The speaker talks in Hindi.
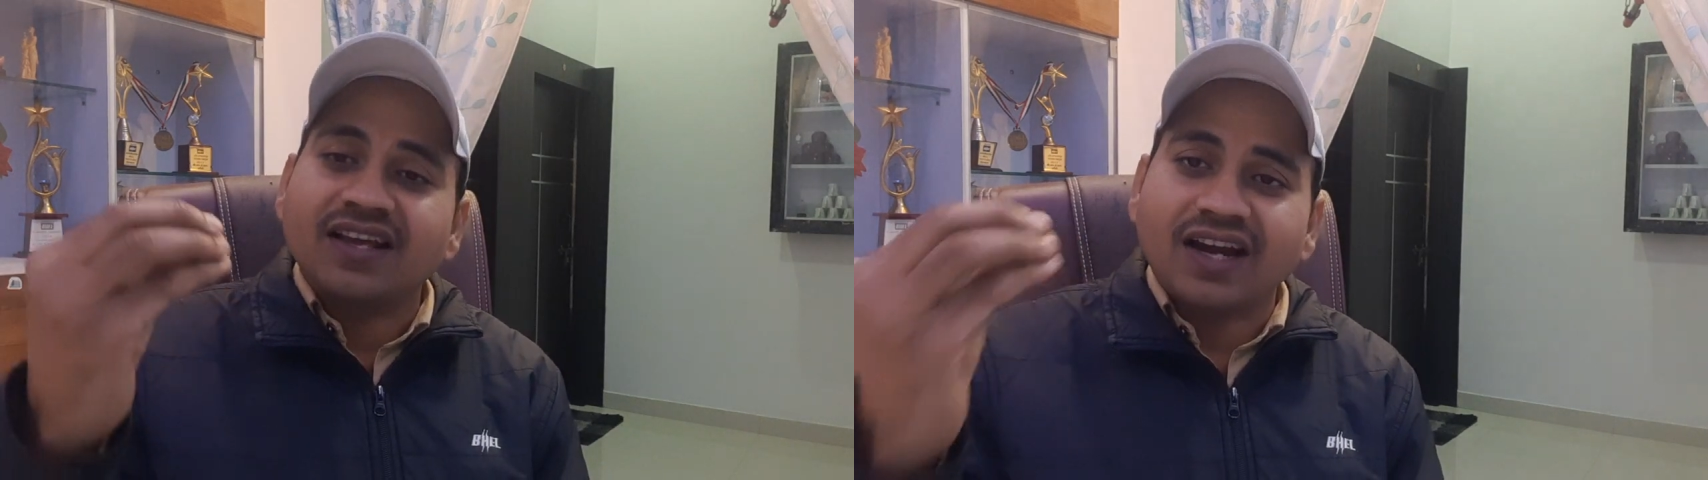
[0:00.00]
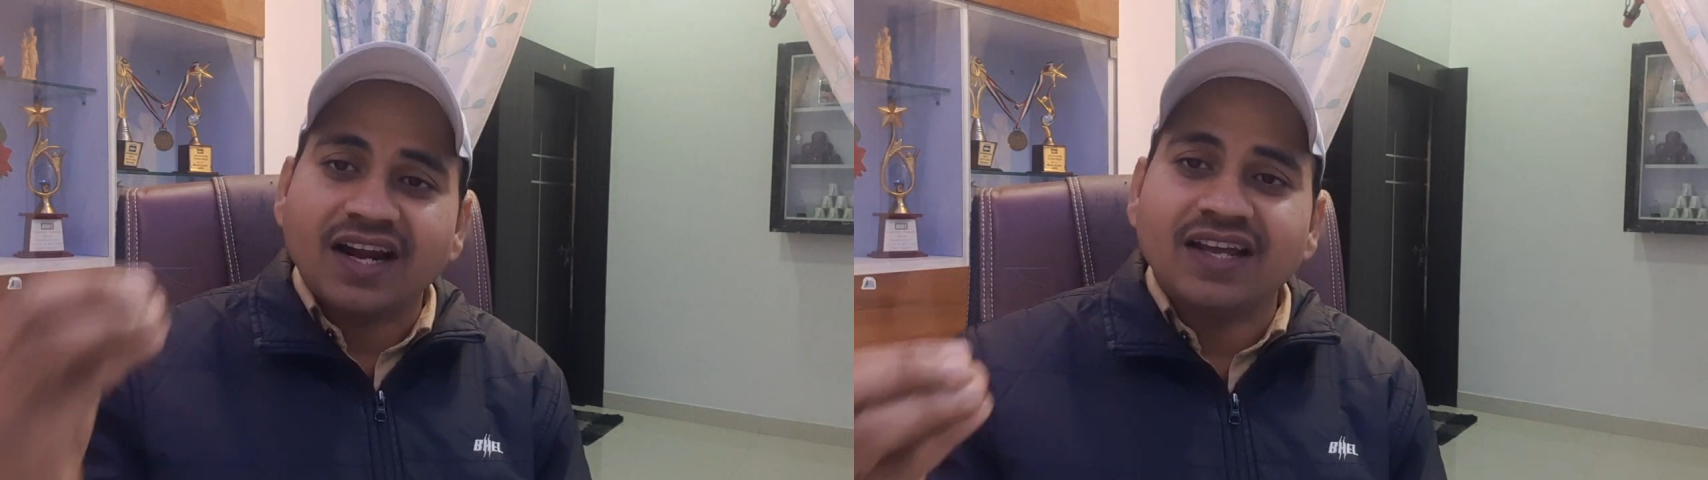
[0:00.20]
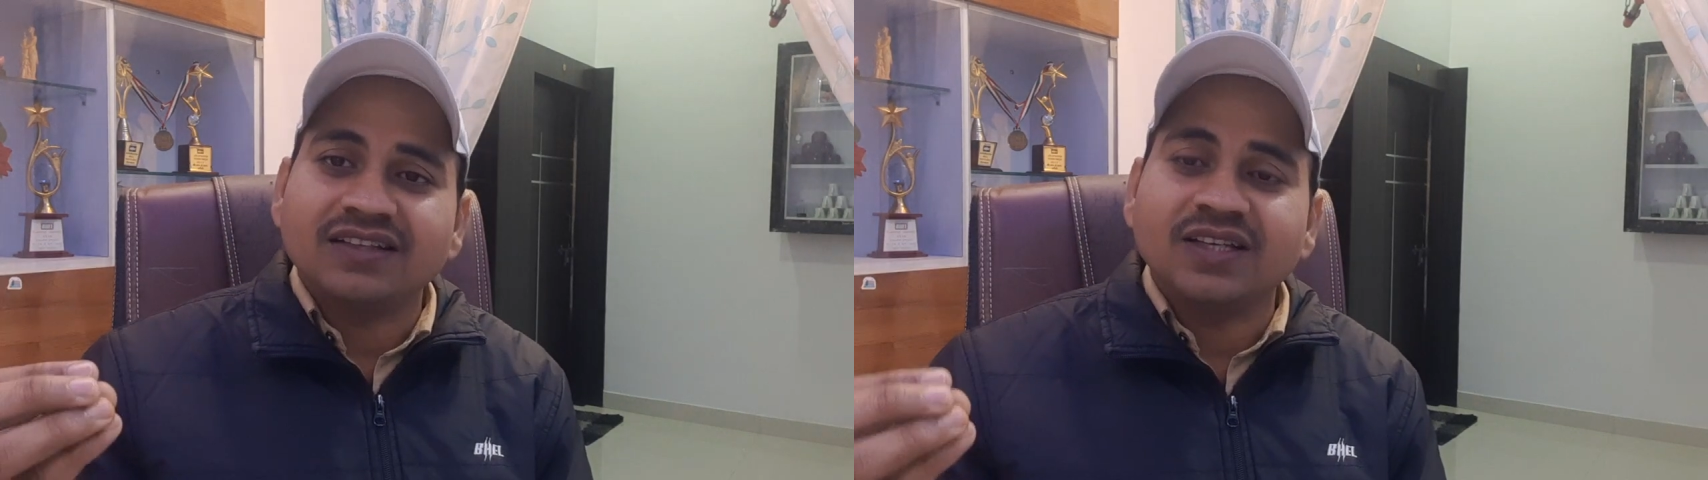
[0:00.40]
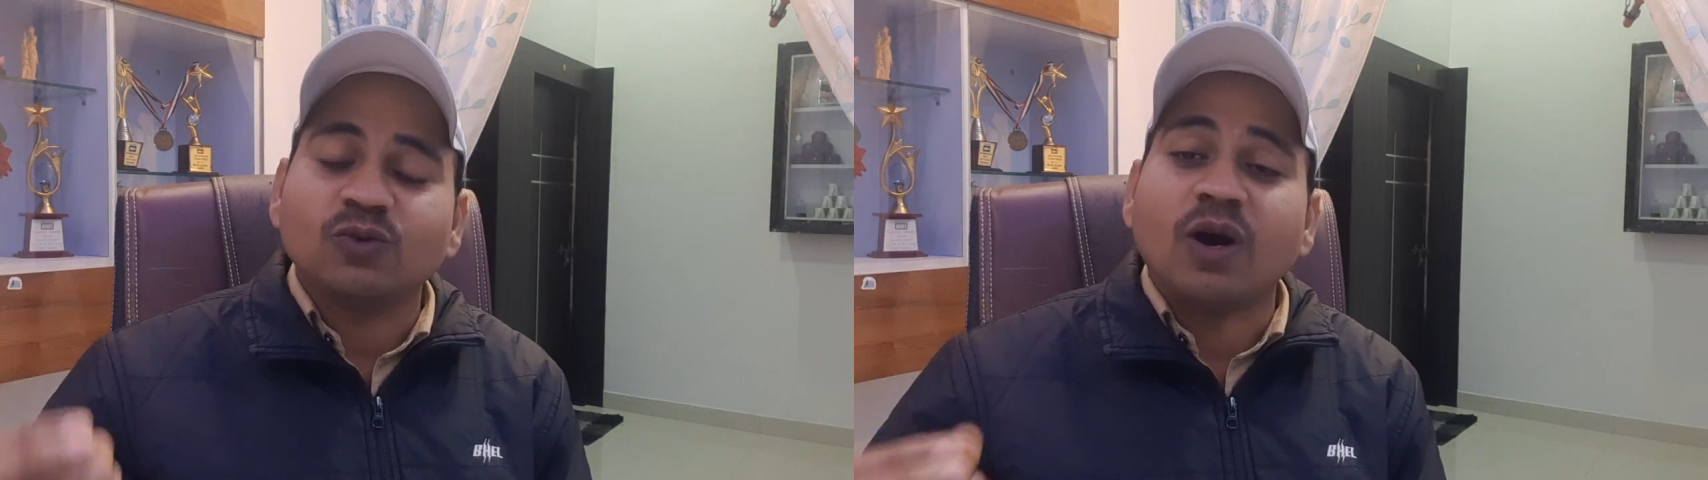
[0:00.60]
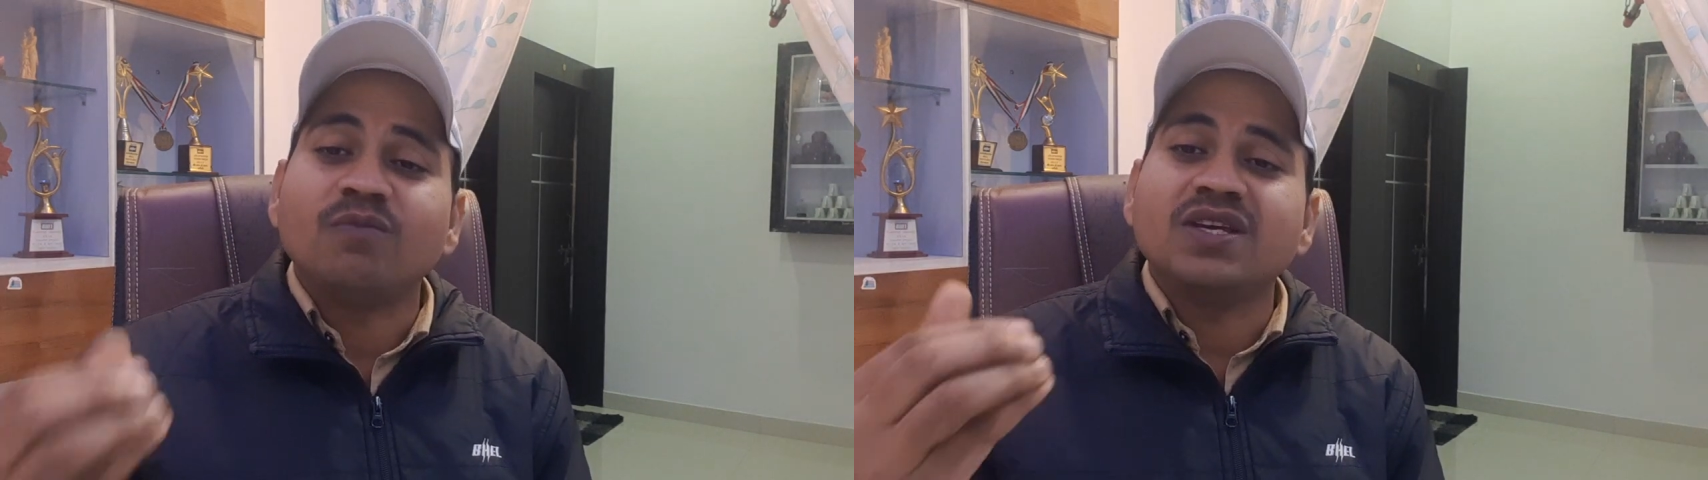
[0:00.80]
कर रहे थे
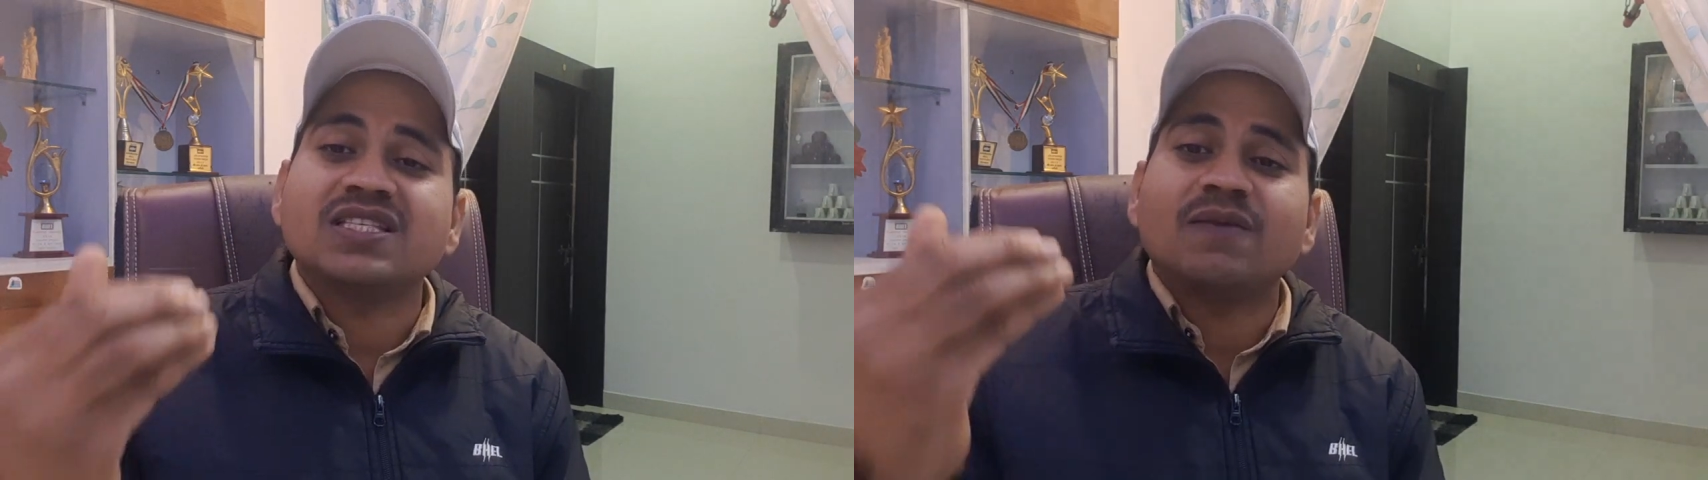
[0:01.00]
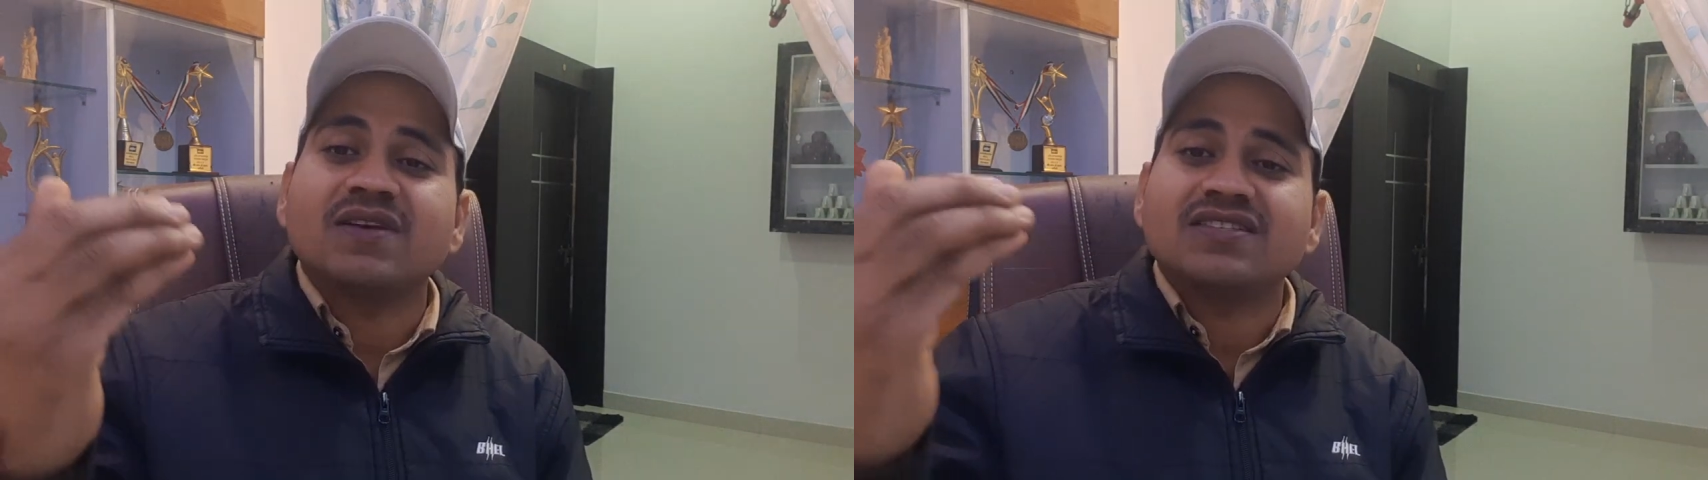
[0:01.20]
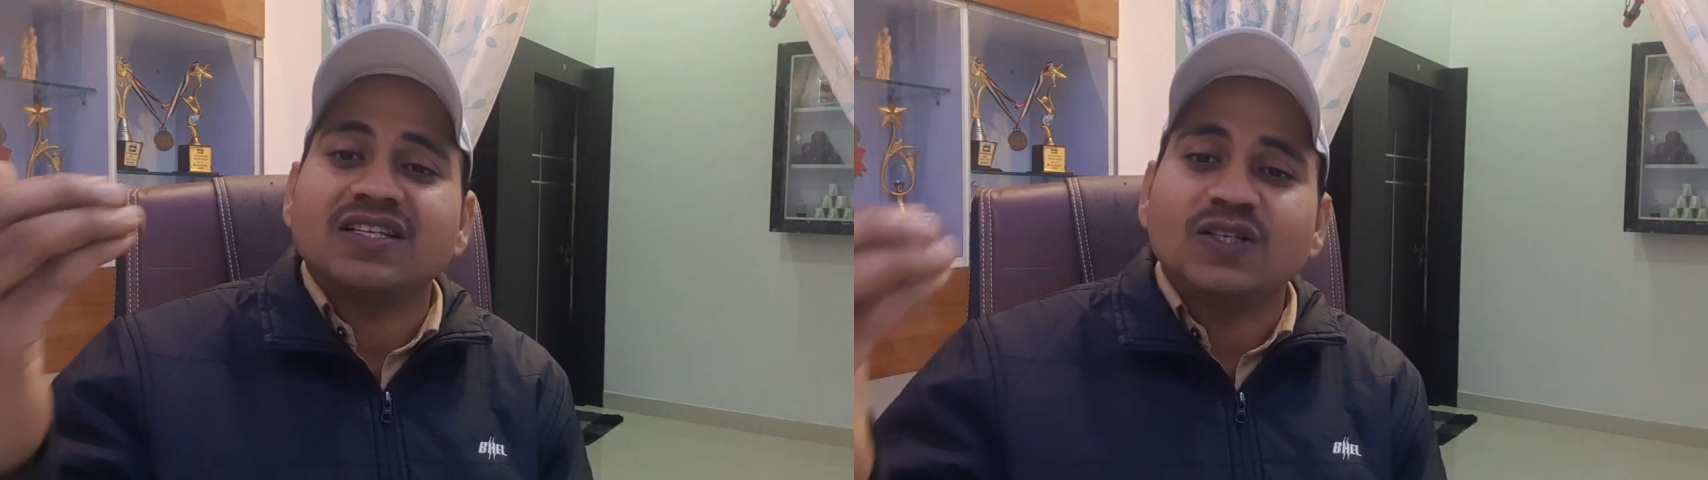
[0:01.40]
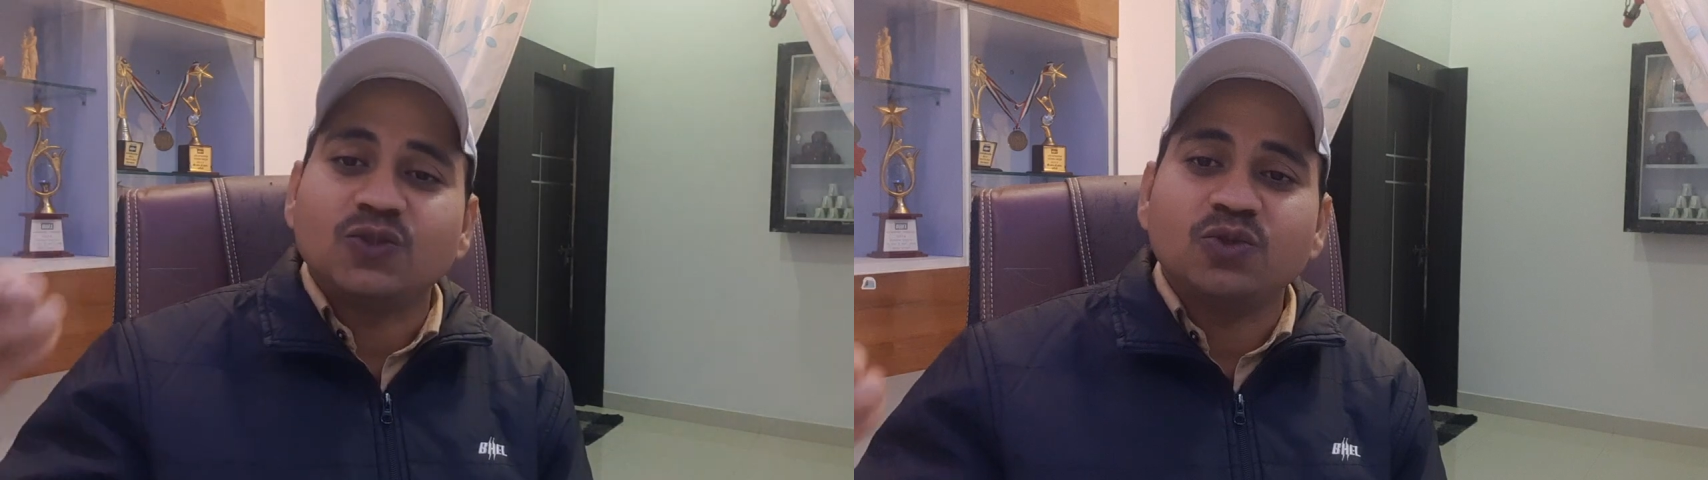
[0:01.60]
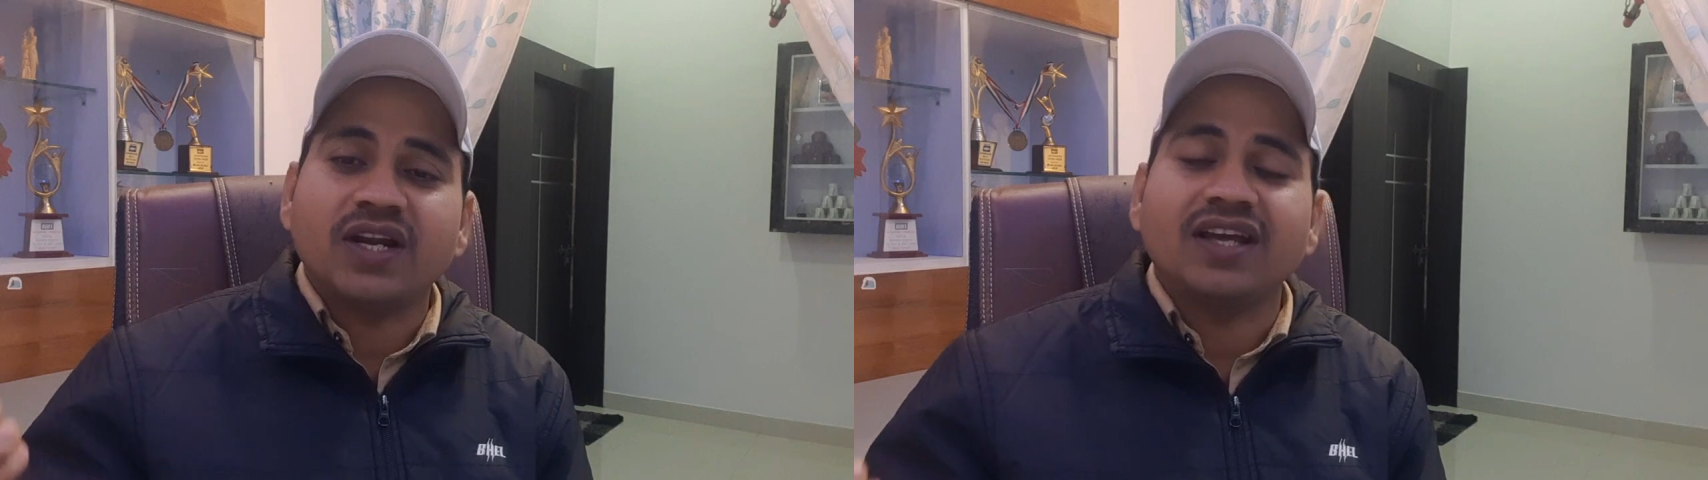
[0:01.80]
तो हम भी इस समस्या से
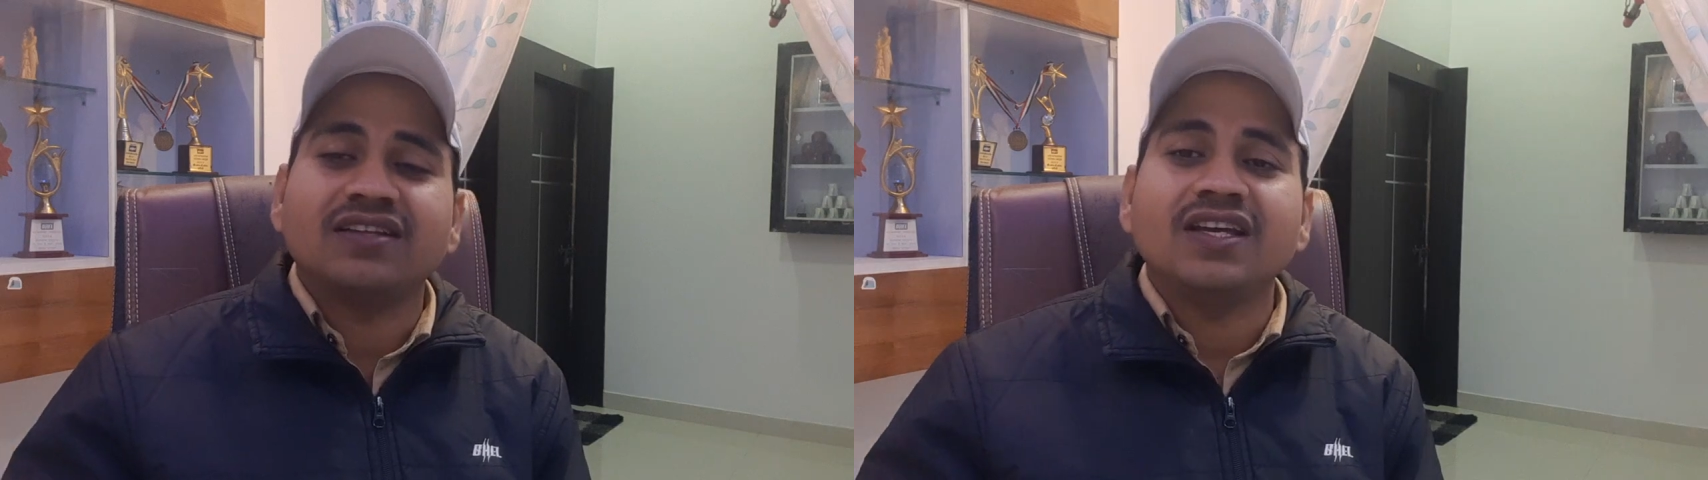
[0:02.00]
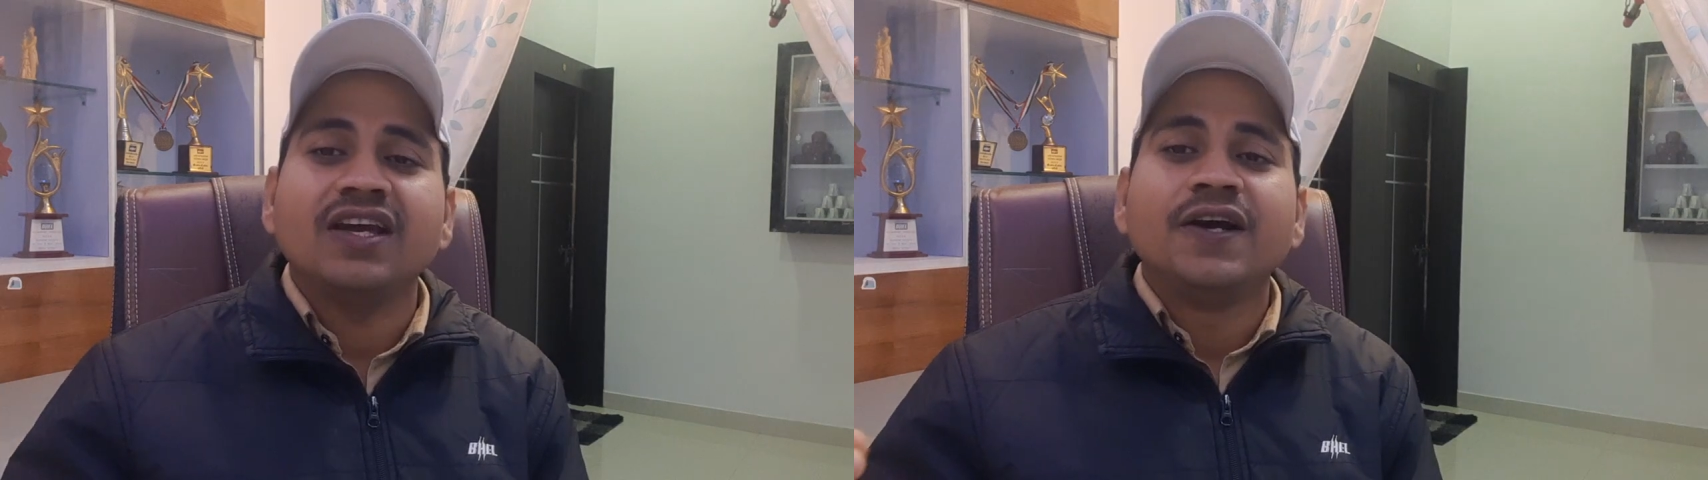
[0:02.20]
जूझ रहे थे